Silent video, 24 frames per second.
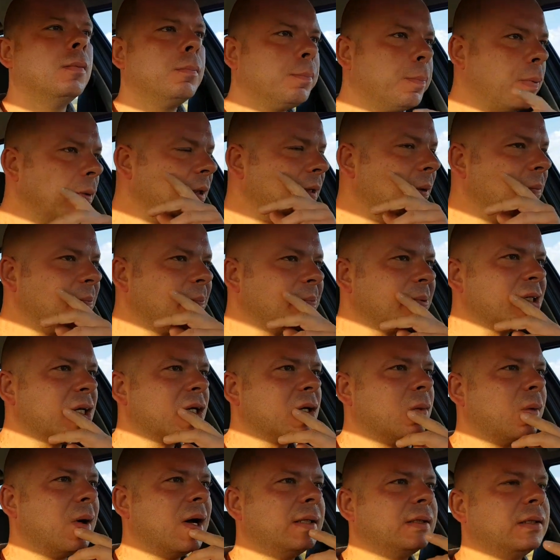Podam
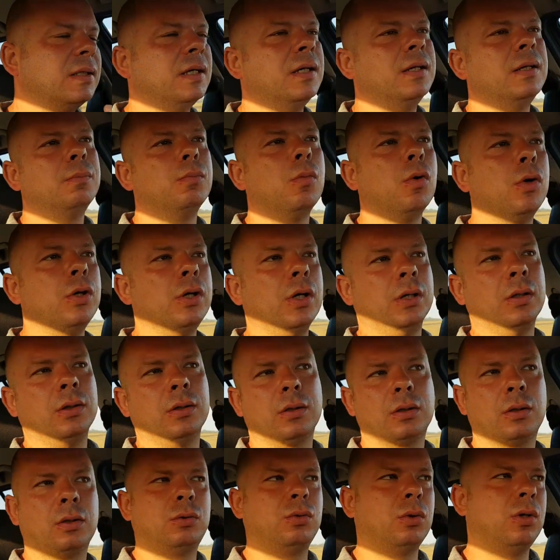przykład mój,
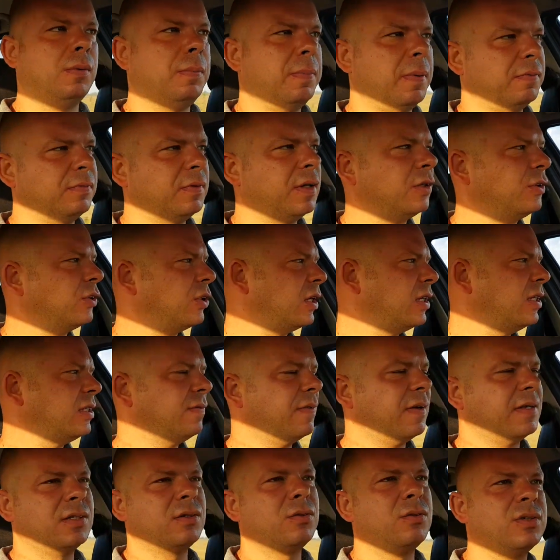który pewnie część z
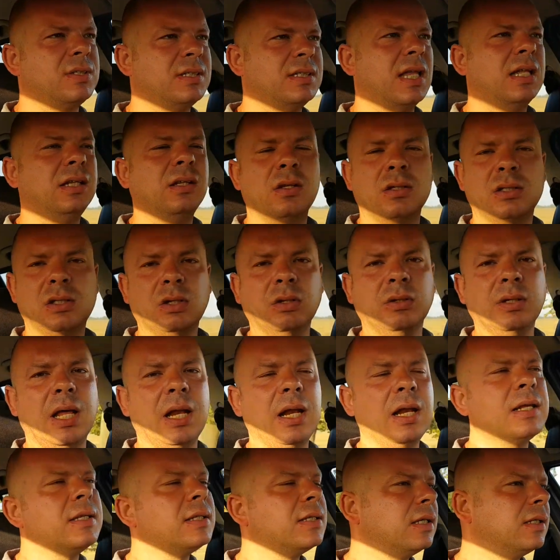Was już zna
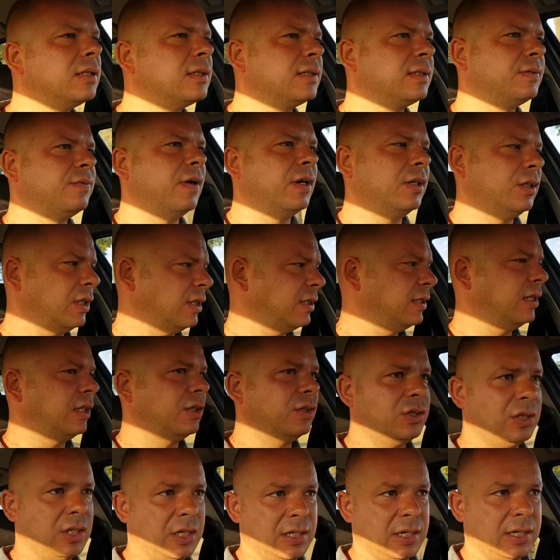doskonale, z właśnie z
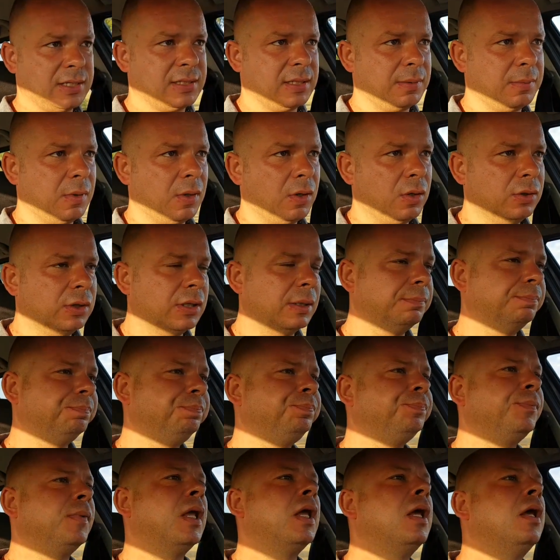jeżdżenia samochodem.
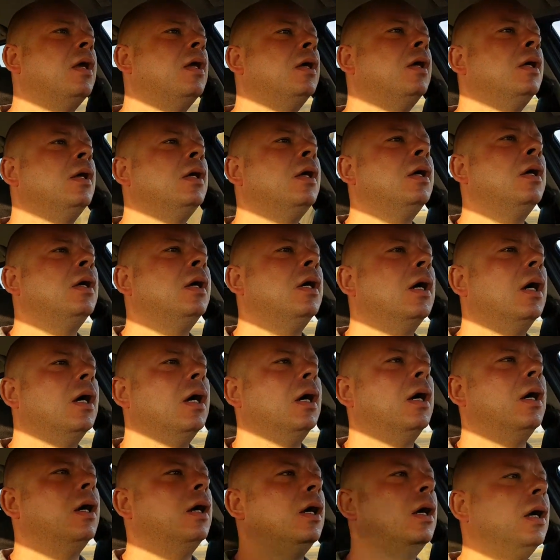
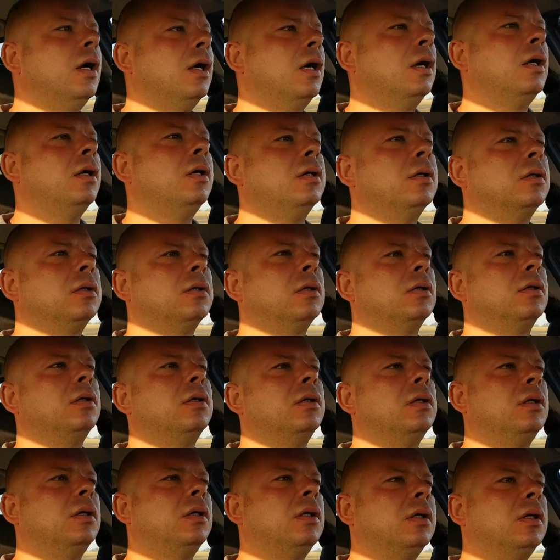E,
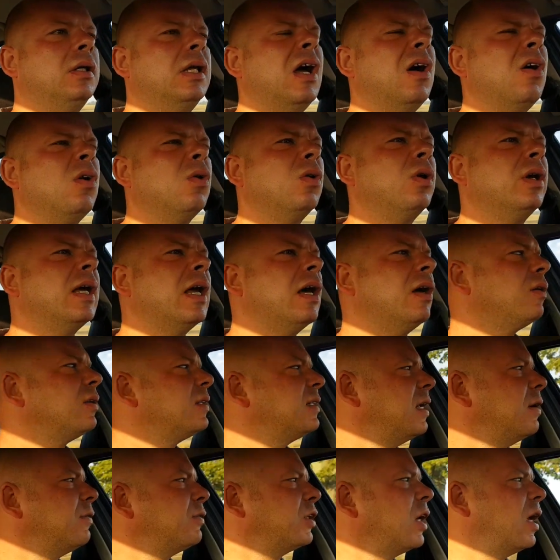ja ogólnie od
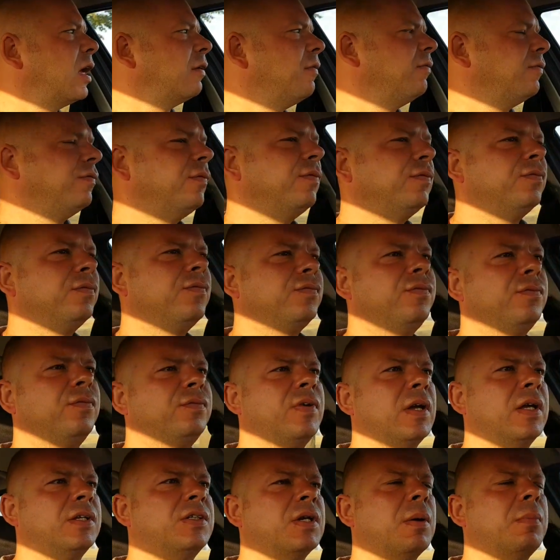zawsze,
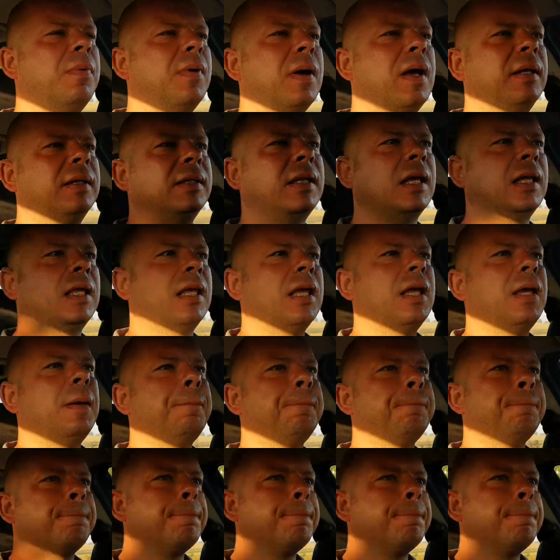wiecie, byłem taki e,